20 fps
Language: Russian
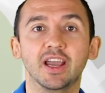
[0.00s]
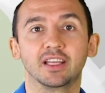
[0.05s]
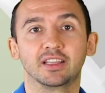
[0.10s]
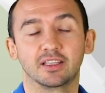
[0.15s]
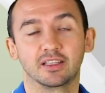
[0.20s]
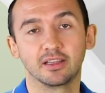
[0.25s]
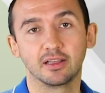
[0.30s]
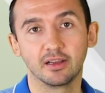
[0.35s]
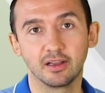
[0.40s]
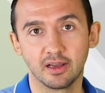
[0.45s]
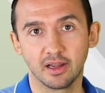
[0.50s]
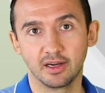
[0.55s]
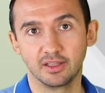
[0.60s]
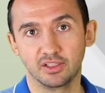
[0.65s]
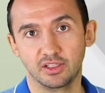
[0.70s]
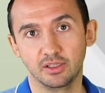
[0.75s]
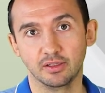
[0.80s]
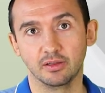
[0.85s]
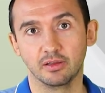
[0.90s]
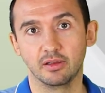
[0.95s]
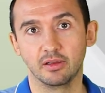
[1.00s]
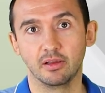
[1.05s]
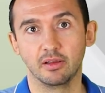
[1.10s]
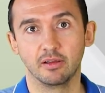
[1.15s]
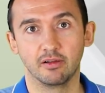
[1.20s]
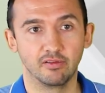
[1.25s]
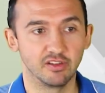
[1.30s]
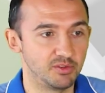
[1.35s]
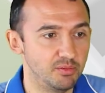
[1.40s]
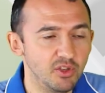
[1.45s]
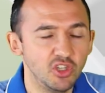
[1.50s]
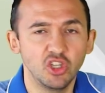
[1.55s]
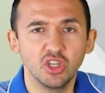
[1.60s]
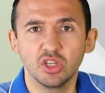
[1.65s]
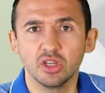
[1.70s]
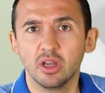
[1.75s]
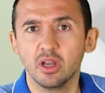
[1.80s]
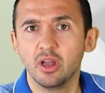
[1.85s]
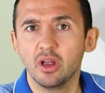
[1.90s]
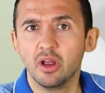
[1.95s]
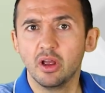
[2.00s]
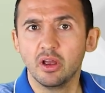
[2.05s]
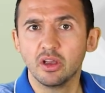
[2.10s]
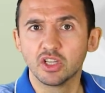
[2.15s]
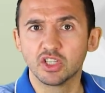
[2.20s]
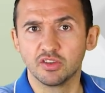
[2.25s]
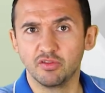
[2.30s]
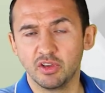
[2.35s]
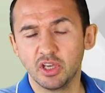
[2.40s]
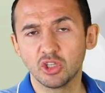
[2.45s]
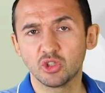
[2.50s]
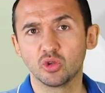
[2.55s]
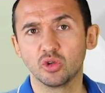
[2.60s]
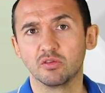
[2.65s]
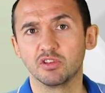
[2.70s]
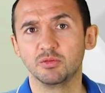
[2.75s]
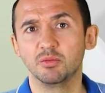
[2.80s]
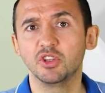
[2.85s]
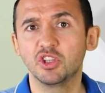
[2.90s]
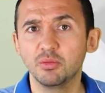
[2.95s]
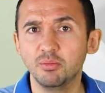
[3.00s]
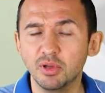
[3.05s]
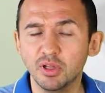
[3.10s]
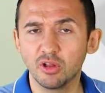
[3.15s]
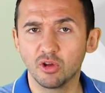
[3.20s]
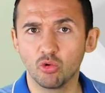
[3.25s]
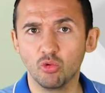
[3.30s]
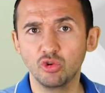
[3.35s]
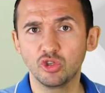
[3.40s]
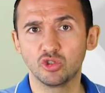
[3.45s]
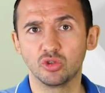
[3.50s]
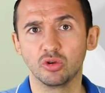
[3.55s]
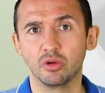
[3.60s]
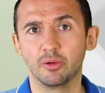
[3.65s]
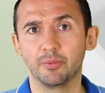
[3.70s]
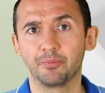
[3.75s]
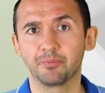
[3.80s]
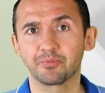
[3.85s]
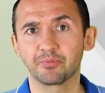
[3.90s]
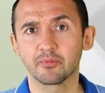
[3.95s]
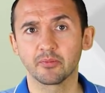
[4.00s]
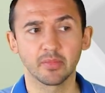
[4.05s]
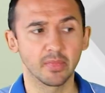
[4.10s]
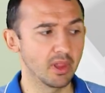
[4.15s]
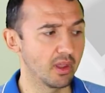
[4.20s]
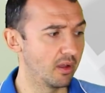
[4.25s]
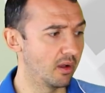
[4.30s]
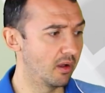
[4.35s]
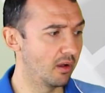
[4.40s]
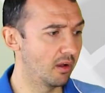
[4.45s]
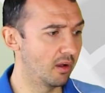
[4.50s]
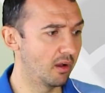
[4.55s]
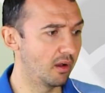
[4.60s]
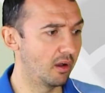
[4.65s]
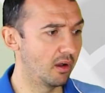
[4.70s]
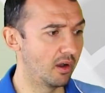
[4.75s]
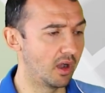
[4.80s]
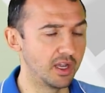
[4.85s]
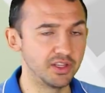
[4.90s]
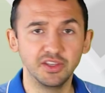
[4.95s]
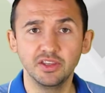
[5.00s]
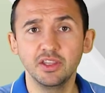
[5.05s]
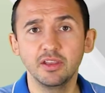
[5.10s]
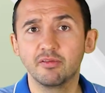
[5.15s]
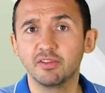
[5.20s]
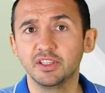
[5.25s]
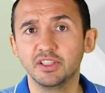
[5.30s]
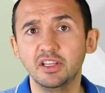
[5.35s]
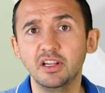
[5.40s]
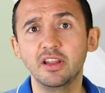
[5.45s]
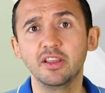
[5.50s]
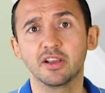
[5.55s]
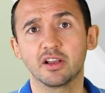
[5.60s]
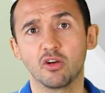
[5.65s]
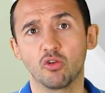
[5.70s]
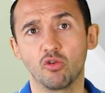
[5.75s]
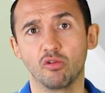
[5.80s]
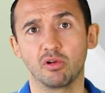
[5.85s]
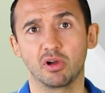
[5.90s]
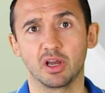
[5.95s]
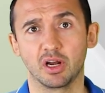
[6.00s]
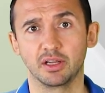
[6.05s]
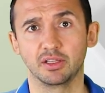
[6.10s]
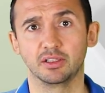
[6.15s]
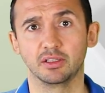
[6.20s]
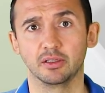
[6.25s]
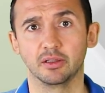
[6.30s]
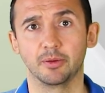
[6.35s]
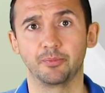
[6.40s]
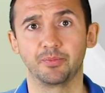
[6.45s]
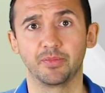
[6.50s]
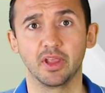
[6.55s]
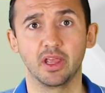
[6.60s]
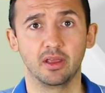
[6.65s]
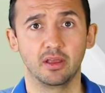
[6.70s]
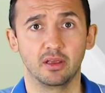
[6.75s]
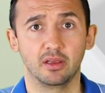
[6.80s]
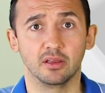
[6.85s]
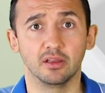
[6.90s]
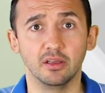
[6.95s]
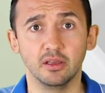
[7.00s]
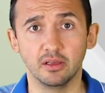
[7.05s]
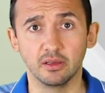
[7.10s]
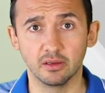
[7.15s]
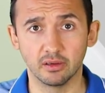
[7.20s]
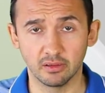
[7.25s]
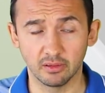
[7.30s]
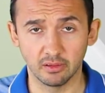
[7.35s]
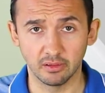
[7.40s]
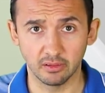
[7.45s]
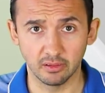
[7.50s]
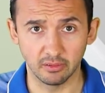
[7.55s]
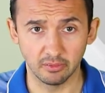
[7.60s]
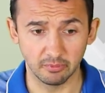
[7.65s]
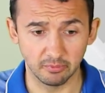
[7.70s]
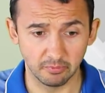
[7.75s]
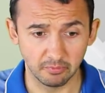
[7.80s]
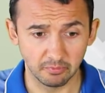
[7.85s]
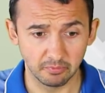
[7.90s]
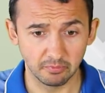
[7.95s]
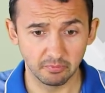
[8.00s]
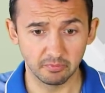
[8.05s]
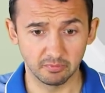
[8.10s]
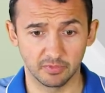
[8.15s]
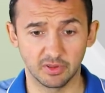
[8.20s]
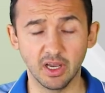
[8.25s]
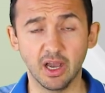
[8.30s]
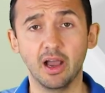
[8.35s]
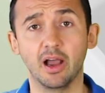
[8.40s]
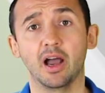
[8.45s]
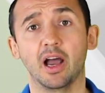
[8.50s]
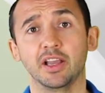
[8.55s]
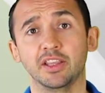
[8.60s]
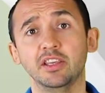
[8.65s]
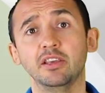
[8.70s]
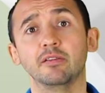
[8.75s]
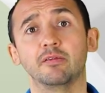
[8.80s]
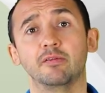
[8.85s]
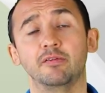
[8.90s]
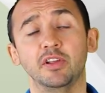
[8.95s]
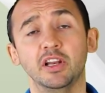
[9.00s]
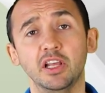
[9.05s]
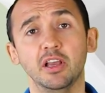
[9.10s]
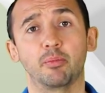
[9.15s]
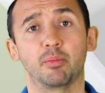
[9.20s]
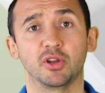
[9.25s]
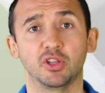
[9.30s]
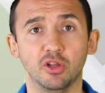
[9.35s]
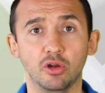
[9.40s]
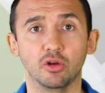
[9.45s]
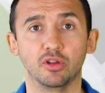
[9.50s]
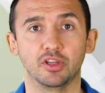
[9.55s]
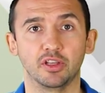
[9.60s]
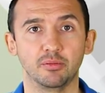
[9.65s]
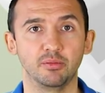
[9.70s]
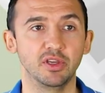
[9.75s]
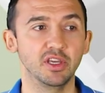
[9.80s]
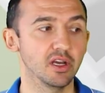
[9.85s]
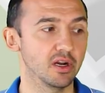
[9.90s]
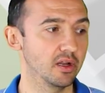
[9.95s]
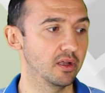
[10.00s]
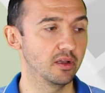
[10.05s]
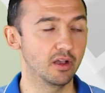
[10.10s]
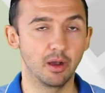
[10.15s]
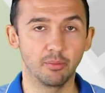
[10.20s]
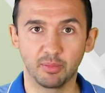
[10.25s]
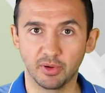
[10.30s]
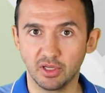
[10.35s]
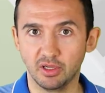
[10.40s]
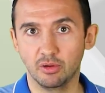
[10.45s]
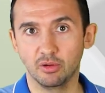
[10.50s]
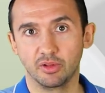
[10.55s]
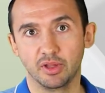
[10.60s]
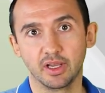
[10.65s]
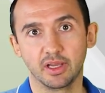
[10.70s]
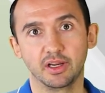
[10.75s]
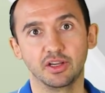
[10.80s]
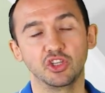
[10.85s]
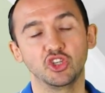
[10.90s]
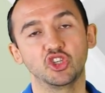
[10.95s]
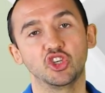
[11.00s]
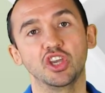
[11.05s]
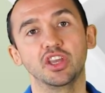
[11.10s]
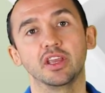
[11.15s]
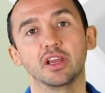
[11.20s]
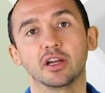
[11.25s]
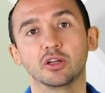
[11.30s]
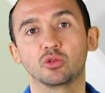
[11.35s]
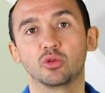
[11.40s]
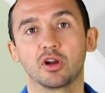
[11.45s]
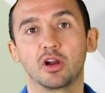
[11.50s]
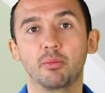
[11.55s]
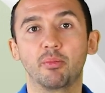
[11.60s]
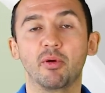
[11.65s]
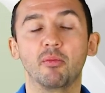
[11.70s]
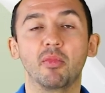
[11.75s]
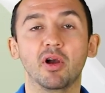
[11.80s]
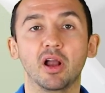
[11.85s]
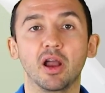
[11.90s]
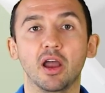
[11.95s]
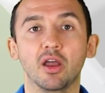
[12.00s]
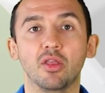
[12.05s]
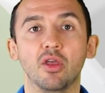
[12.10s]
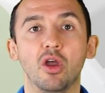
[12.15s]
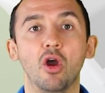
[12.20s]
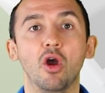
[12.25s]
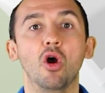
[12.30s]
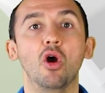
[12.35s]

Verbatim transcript: этот карантин? Возьмите Швецию, возьмите Белоруссию, а, они не вводили никакого карантина. И а, да, они ввели определенные меры, определенные ограничения, которые помогают,